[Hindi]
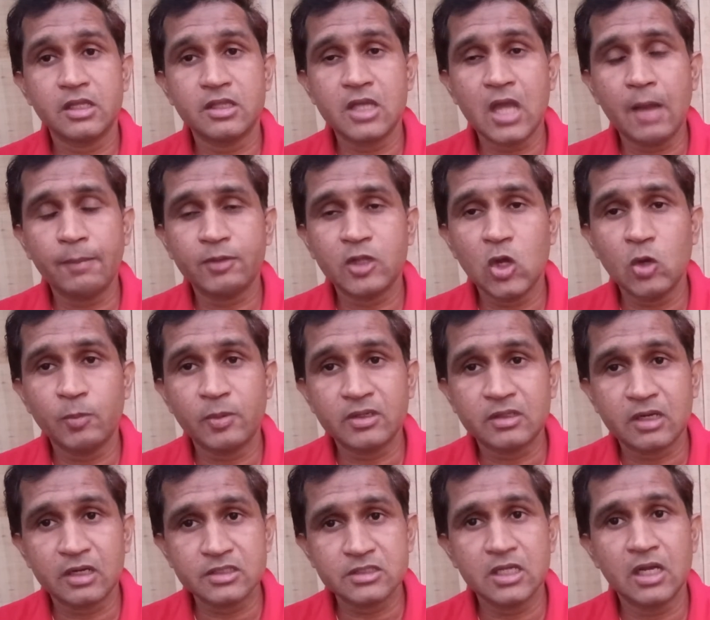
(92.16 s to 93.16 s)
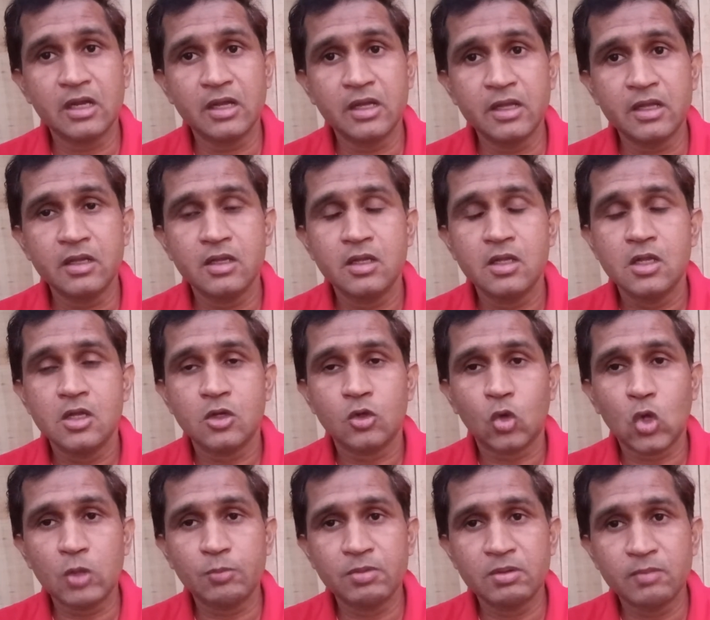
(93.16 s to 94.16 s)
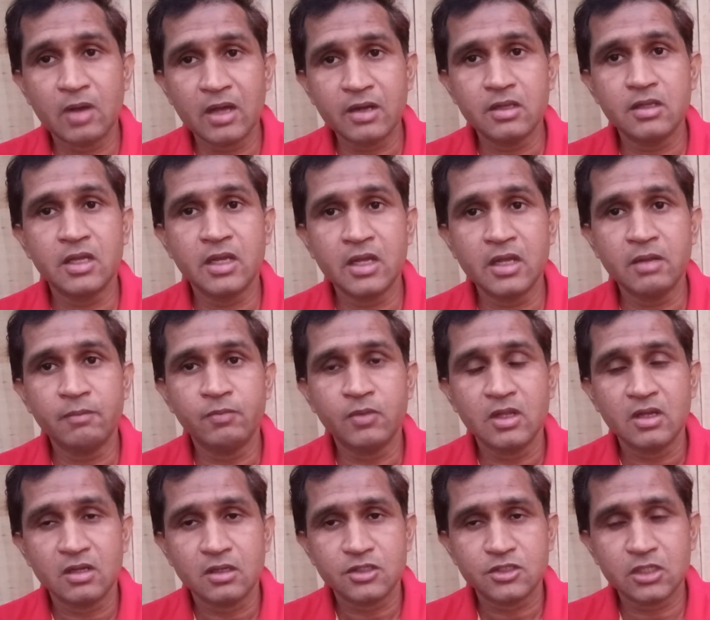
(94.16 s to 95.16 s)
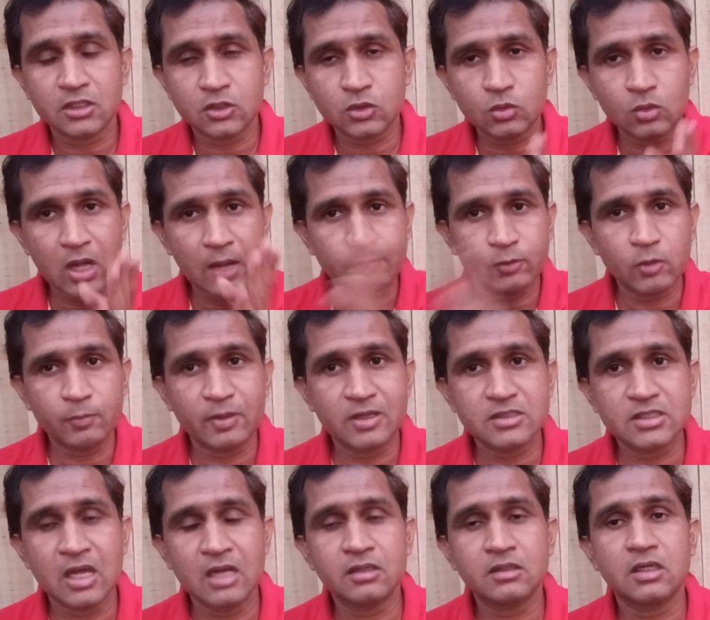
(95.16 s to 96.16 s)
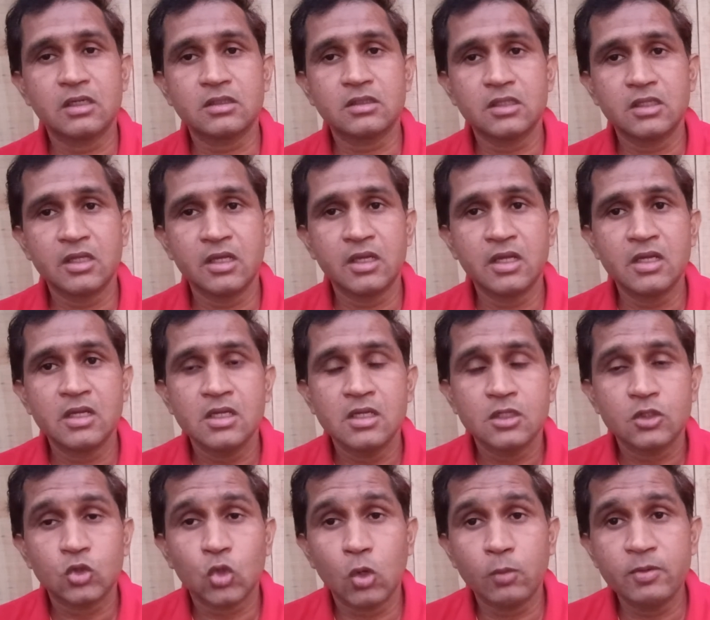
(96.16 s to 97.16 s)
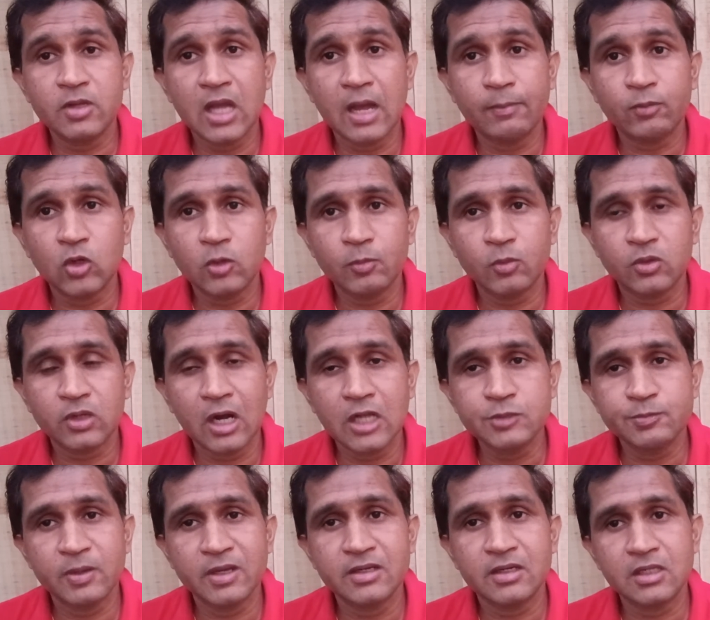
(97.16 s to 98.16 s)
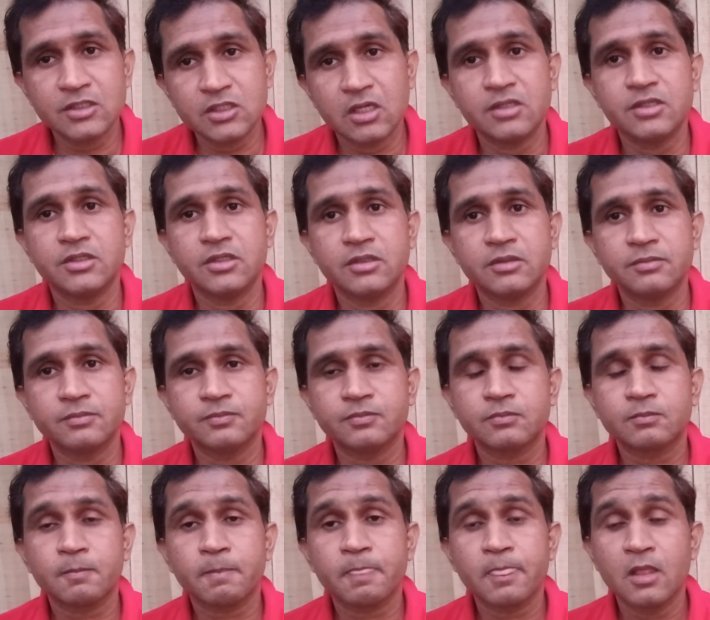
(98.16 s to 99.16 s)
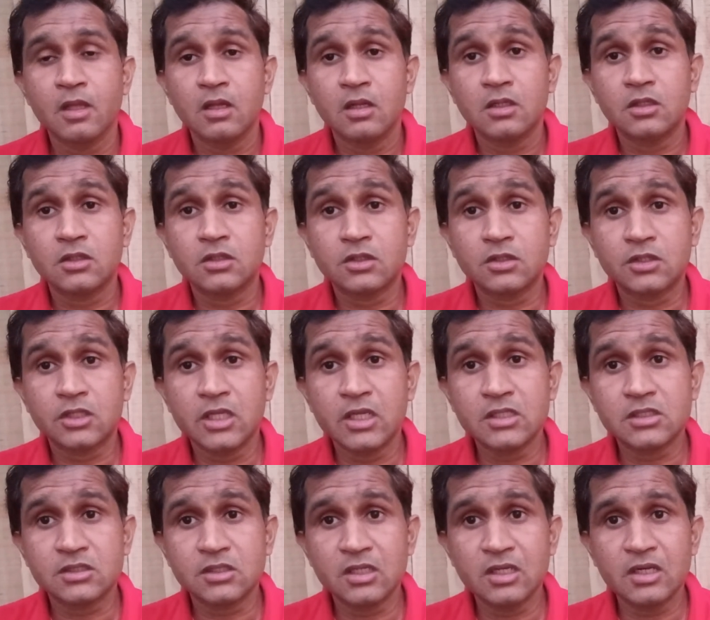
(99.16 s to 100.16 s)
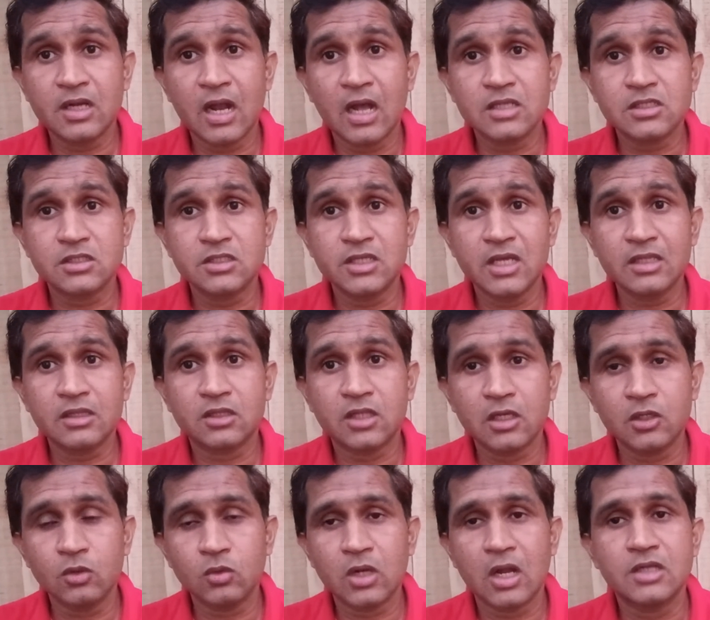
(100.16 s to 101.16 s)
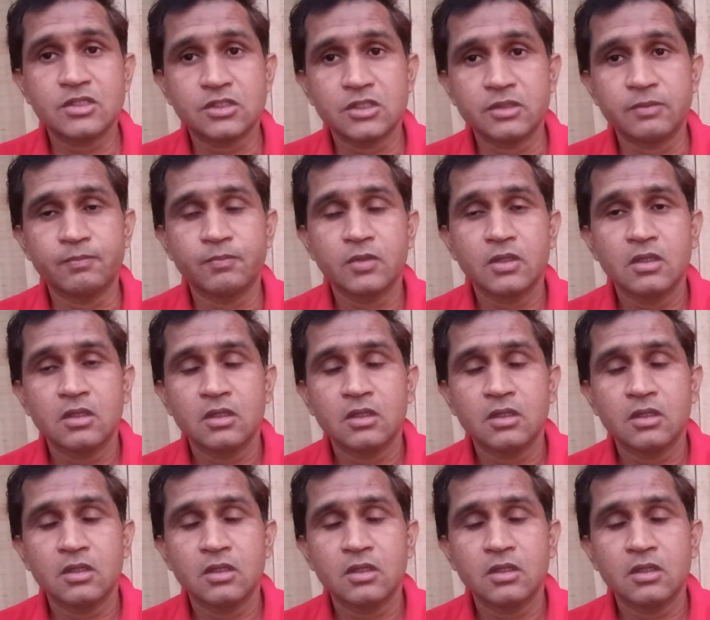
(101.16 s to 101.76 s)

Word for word: यदि आपके ऊपर कर्जा है कोई बीमारी है शत्रु आपको परेशान करते हैं तो भी आपको पुखराज पहनना चाहिए तीसरी राशि है धनु राशि